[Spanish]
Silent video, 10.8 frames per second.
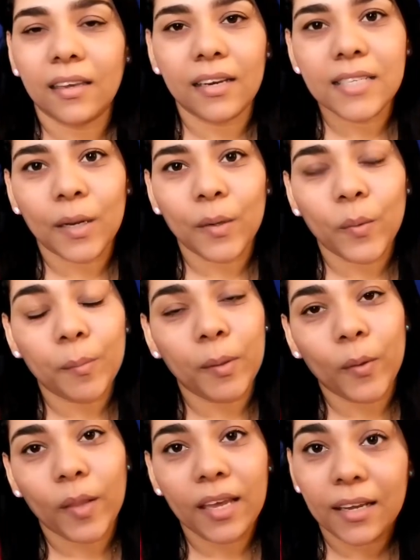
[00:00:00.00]
que quieran saludos, me
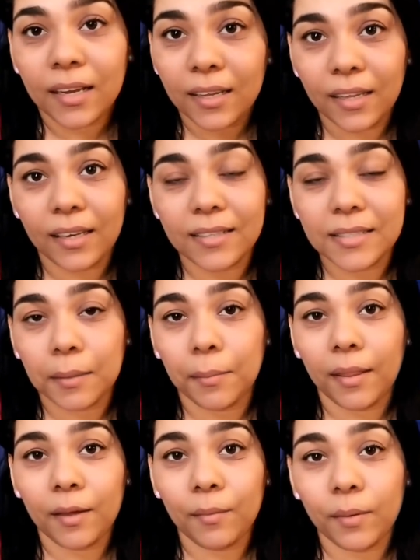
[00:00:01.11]
lo dejan aquí en este
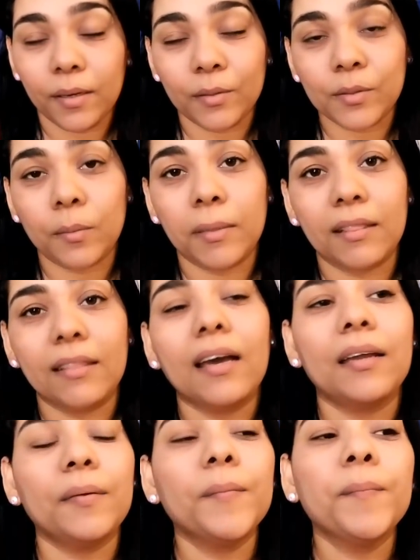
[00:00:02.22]
video, en los
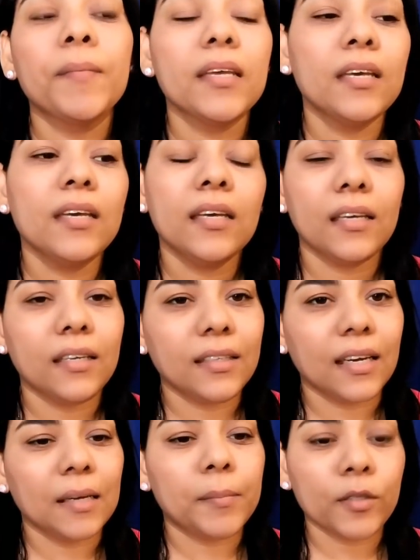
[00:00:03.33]
comentarios y
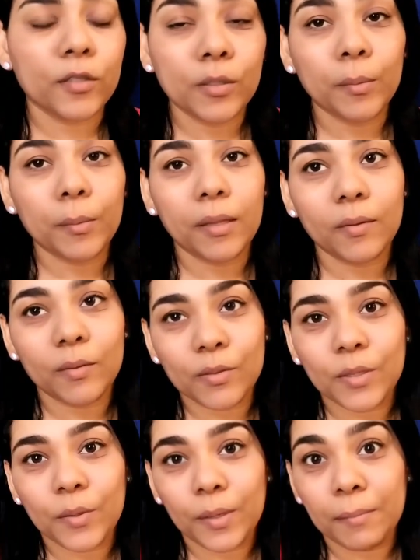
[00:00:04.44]
ya en el próximo video
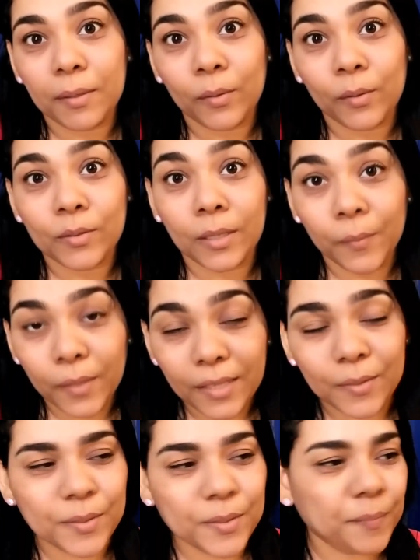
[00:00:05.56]
entonces yo le mando los
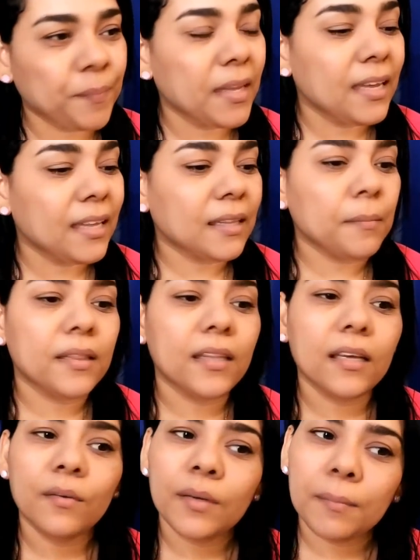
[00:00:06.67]
saluditos. También
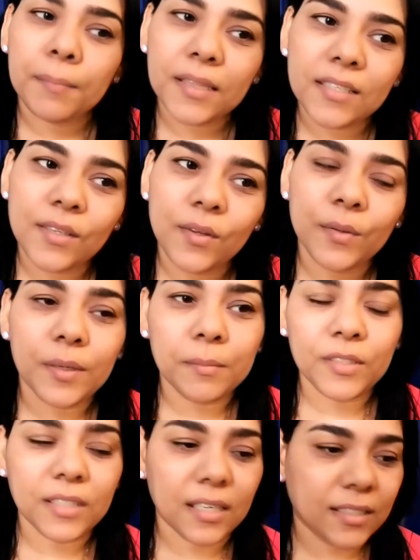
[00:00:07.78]
tengo una petición de una
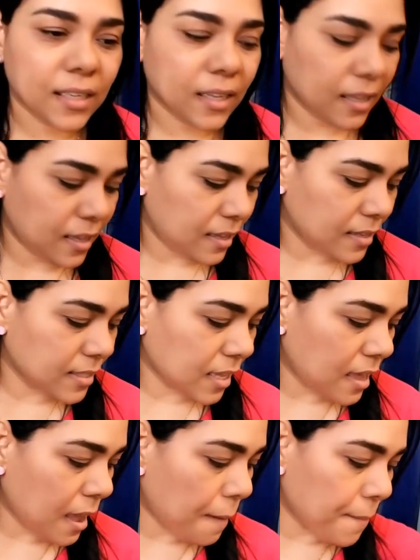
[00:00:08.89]
muchacha que ella
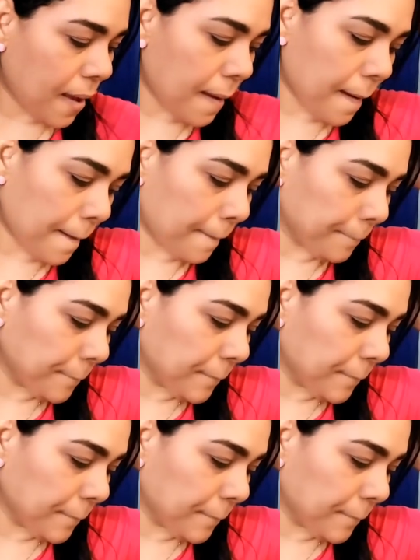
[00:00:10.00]
se llama